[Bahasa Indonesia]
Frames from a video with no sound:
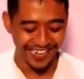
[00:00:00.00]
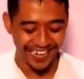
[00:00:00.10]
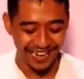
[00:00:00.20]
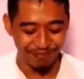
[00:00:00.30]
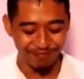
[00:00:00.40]
nggak
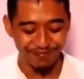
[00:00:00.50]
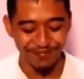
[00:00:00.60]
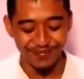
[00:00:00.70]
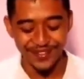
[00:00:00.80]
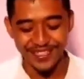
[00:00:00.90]
lengkap
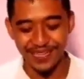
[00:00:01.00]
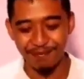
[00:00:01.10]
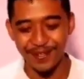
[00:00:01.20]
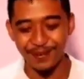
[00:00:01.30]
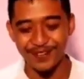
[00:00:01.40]

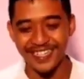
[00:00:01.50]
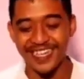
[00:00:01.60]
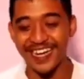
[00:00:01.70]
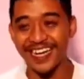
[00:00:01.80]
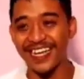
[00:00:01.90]
tapi itu
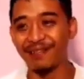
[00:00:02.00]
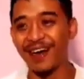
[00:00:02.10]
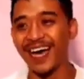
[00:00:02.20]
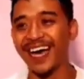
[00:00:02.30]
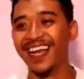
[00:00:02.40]
menjadi harga yang
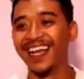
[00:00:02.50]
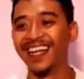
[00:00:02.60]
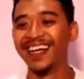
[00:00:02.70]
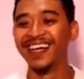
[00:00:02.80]
mahal